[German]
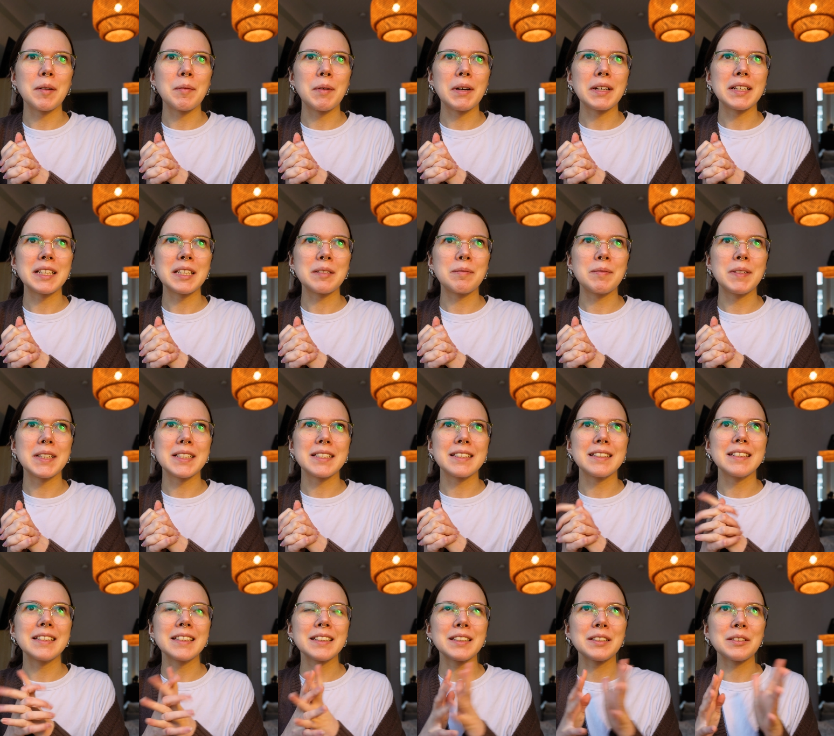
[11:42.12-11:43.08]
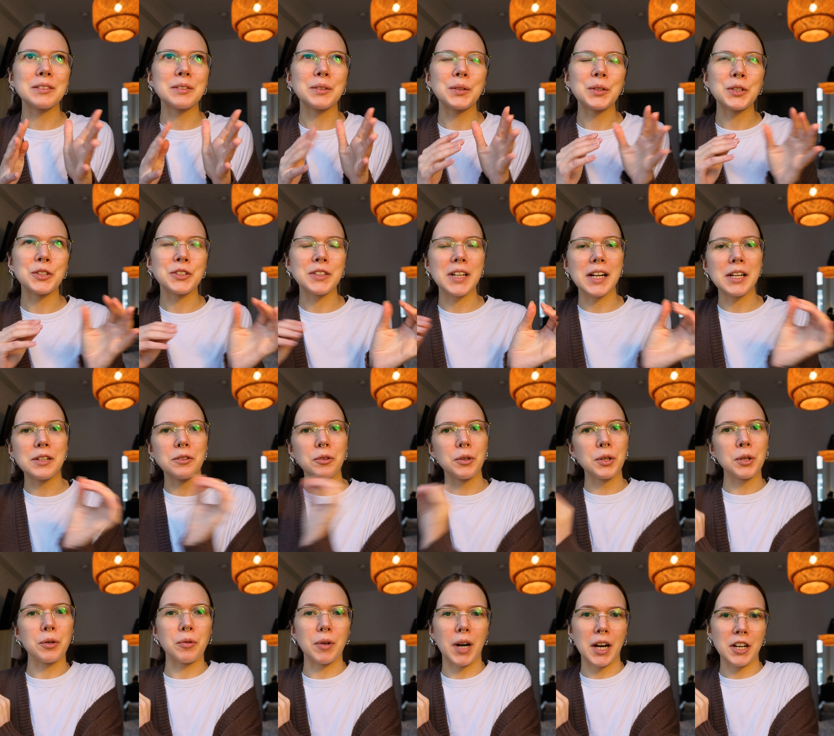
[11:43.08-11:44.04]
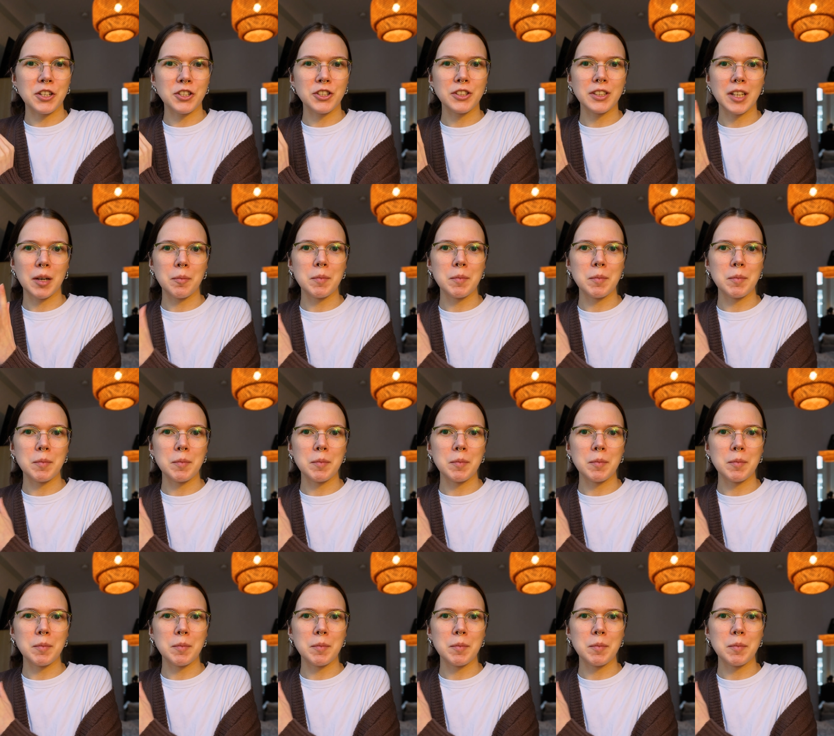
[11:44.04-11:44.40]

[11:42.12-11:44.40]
da möchte ich mir jetzt nicht so schnell durchrushen,